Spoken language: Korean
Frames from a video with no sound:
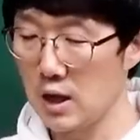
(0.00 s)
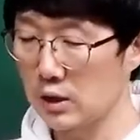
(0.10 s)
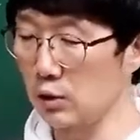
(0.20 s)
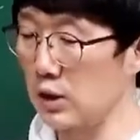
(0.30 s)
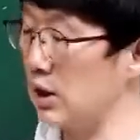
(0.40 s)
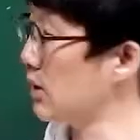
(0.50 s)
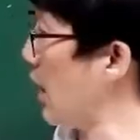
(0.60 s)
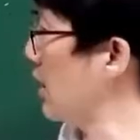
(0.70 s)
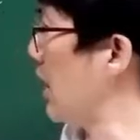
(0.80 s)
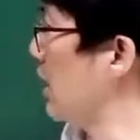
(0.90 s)
그리고 이
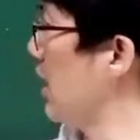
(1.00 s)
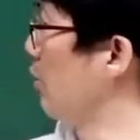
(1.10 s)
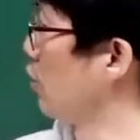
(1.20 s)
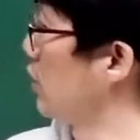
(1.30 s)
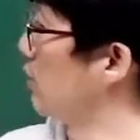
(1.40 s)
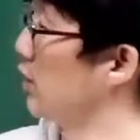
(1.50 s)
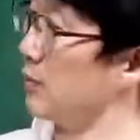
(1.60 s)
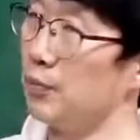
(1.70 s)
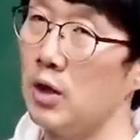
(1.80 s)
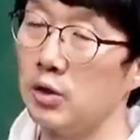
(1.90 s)
사나이의
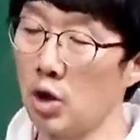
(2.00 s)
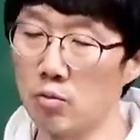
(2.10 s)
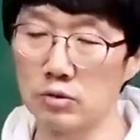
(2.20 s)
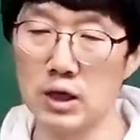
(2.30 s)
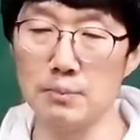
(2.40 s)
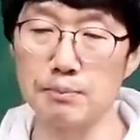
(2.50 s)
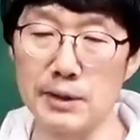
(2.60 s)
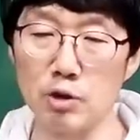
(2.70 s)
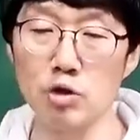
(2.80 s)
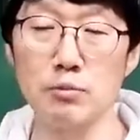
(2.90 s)
모습은 너무나
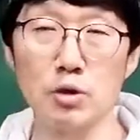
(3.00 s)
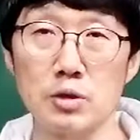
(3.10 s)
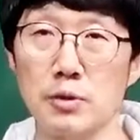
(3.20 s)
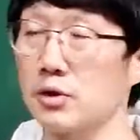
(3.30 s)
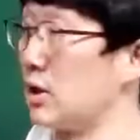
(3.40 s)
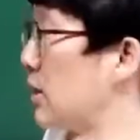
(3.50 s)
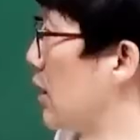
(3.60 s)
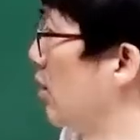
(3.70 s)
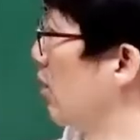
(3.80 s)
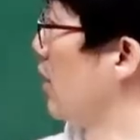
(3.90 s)
미운
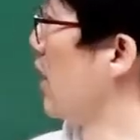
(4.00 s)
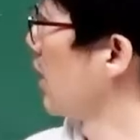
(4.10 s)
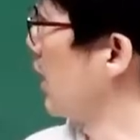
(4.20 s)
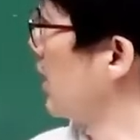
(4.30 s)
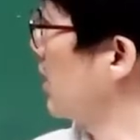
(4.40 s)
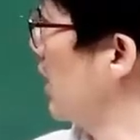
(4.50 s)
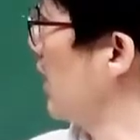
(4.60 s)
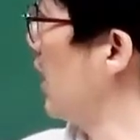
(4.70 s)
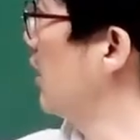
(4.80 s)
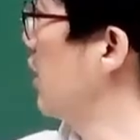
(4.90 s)
모습이었잖아요. 그러니까 이
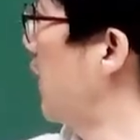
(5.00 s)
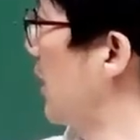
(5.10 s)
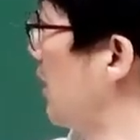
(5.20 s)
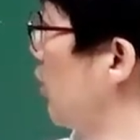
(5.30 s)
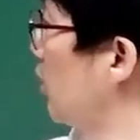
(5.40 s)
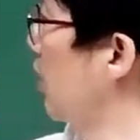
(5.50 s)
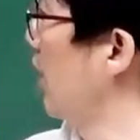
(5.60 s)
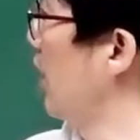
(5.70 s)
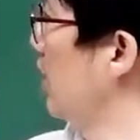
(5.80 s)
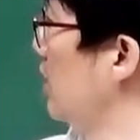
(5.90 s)
사나이를 바라볼
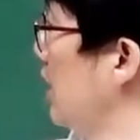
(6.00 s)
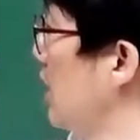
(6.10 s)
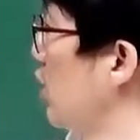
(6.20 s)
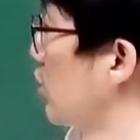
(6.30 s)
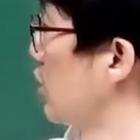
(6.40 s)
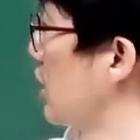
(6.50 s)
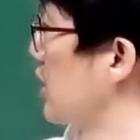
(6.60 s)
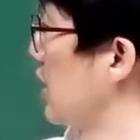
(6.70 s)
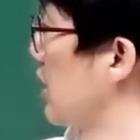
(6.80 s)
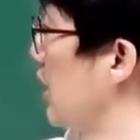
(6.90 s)
때 이 사나이 어떤
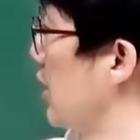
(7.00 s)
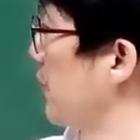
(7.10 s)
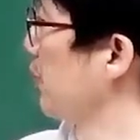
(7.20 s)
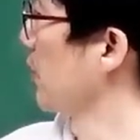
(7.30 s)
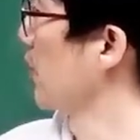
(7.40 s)
대상이냐?